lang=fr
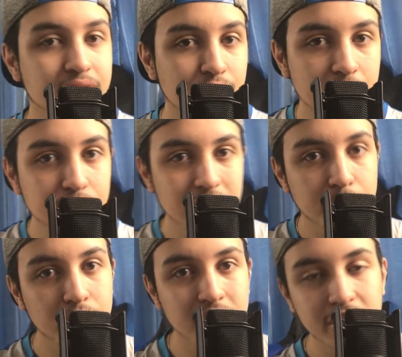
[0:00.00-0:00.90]
Si vous voulez vous
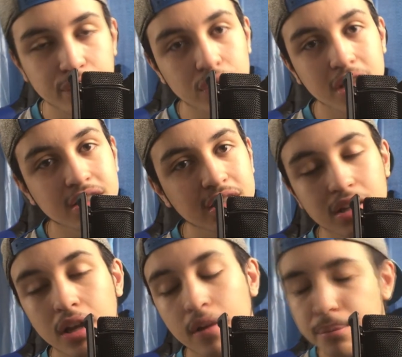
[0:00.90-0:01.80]
abonner, vous
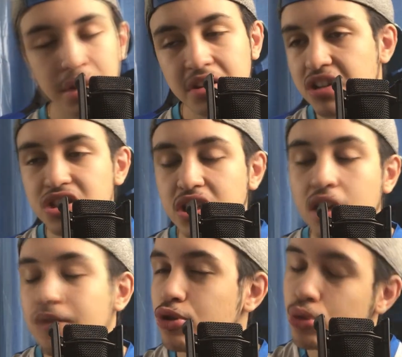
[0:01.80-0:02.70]
liker, partager,
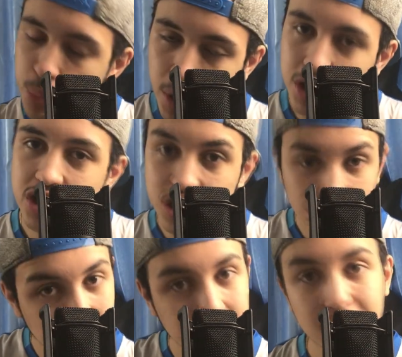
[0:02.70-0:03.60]
surtout
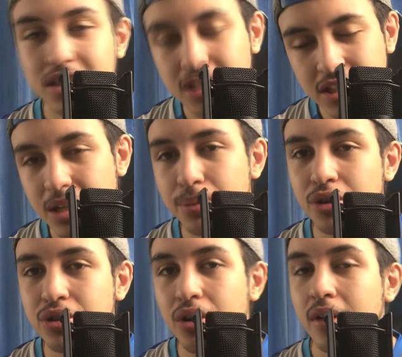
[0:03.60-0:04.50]
partager et liker, c'est très
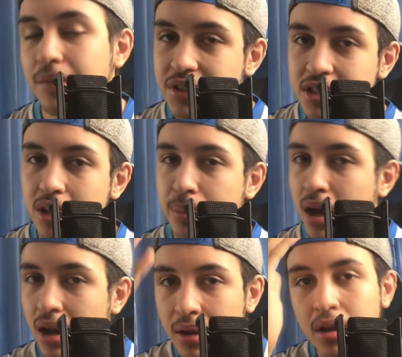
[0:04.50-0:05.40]
important. N'hésitez
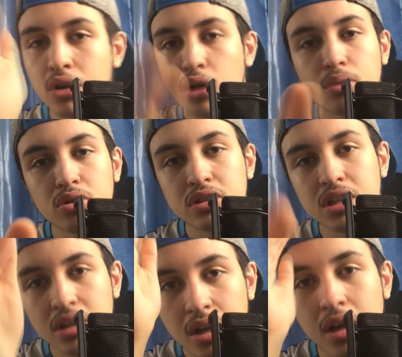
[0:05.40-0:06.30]
pas,
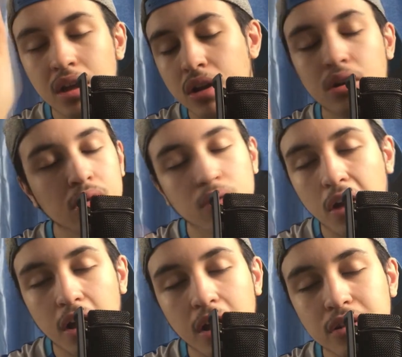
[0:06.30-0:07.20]
commenter.
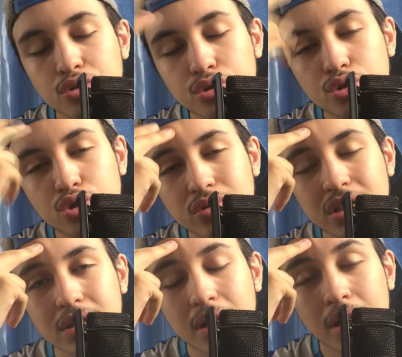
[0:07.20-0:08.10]
Voilà, sur ce je vous
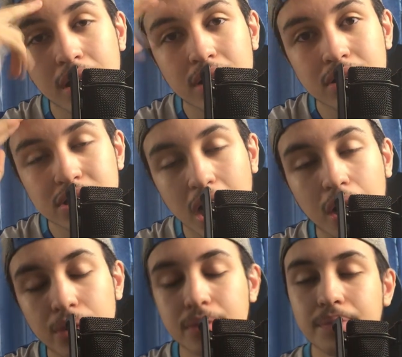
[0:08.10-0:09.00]
dis
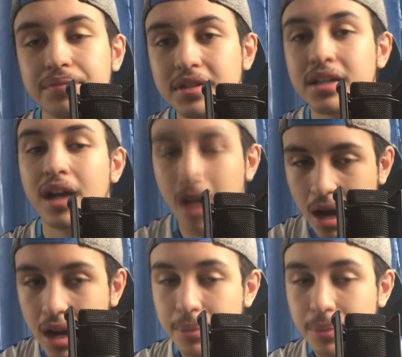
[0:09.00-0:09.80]
ciao et à la